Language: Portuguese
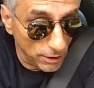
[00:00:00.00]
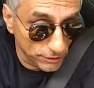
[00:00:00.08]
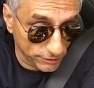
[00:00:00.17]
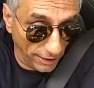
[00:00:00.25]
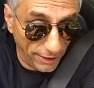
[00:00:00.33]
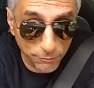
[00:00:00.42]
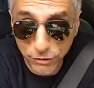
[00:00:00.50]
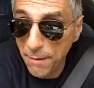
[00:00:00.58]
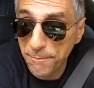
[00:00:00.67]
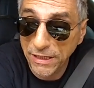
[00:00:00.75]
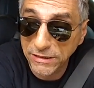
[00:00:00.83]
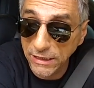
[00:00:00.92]
Estaremos aí
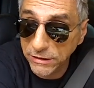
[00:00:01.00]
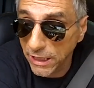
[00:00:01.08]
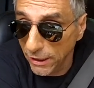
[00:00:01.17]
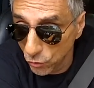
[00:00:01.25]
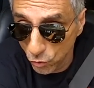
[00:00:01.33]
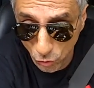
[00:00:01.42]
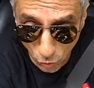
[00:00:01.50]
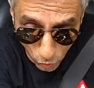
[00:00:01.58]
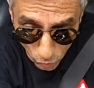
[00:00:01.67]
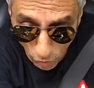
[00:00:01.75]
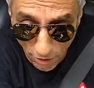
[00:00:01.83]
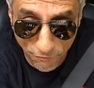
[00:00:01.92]
presentes aí no,
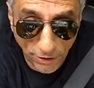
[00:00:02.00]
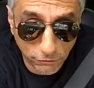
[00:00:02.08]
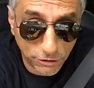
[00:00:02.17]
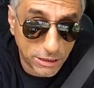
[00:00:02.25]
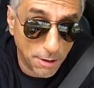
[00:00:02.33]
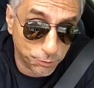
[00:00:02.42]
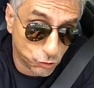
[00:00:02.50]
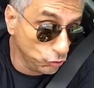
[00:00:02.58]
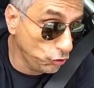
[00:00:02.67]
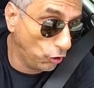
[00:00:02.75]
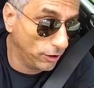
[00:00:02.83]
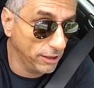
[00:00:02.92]
no, no evento de Campos do
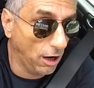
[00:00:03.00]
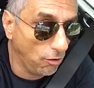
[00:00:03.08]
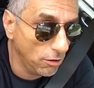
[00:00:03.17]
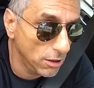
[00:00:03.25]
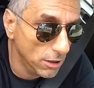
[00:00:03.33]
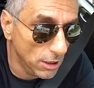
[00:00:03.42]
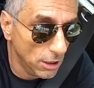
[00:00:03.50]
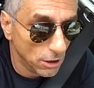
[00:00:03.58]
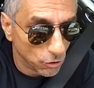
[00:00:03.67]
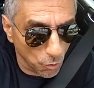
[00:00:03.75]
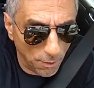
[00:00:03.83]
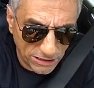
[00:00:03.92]
Jordão.
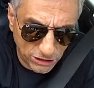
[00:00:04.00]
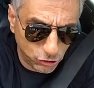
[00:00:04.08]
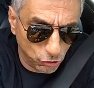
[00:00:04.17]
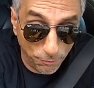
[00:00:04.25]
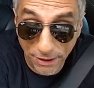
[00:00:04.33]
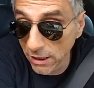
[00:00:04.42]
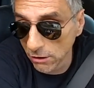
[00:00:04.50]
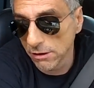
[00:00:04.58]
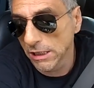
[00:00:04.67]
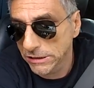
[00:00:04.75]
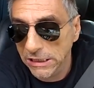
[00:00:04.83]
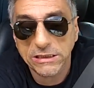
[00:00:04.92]
Começa, se não me engano,
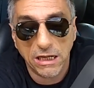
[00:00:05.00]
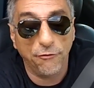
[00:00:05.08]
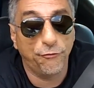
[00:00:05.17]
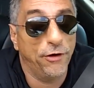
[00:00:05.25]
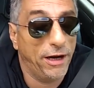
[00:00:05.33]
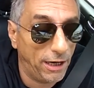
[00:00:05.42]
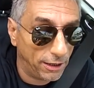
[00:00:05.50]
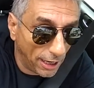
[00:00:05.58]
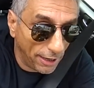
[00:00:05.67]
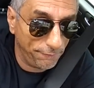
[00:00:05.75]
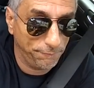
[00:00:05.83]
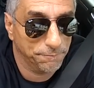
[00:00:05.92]
na sexta-feira,
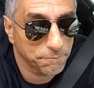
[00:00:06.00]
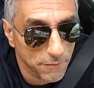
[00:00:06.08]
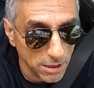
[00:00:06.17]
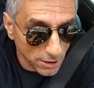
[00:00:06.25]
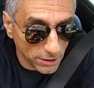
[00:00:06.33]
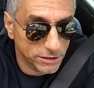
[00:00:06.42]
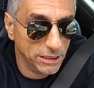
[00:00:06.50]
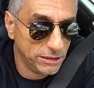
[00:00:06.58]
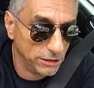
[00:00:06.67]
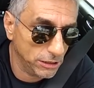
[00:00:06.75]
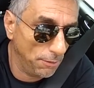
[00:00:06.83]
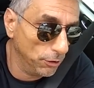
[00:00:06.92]
né?
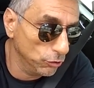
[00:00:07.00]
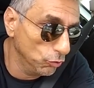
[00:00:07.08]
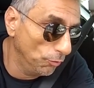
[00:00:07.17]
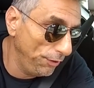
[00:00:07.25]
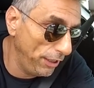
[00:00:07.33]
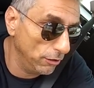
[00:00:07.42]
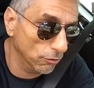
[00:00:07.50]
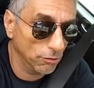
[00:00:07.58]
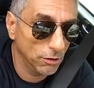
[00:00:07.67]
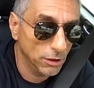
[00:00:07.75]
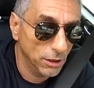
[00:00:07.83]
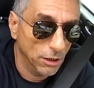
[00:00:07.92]
Sexta, sábado, domingo.
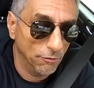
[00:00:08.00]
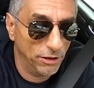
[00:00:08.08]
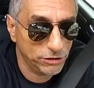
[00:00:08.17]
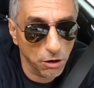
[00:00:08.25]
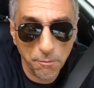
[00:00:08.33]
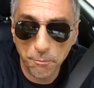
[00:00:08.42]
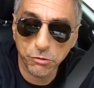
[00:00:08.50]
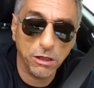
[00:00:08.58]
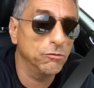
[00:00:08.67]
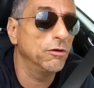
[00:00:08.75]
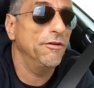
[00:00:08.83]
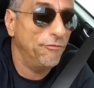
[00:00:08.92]
Vai ser um puta
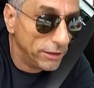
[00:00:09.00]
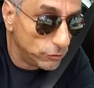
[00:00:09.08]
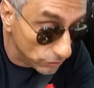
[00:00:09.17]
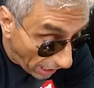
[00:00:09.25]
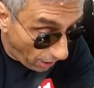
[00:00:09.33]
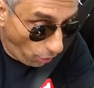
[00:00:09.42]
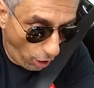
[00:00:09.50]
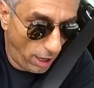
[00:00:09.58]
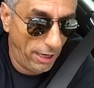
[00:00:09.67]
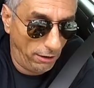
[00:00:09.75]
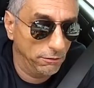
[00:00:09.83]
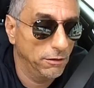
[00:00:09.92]
de um evento da
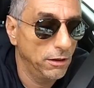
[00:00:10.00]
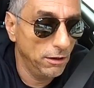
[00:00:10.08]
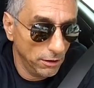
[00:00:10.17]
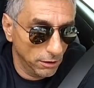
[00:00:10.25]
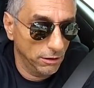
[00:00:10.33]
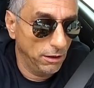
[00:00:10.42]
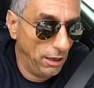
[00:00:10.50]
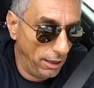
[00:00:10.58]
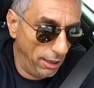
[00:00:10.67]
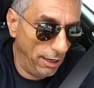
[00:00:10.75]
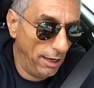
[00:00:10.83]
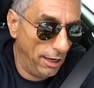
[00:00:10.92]
hora.
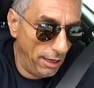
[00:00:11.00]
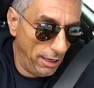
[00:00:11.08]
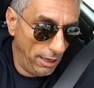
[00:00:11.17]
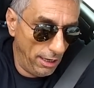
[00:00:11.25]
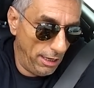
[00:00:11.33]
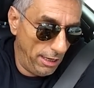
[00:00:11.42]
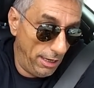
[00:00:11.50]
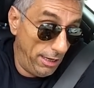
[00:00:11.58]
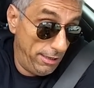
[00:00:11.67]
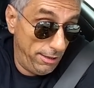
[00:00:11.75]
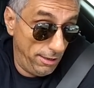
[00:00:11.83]
É...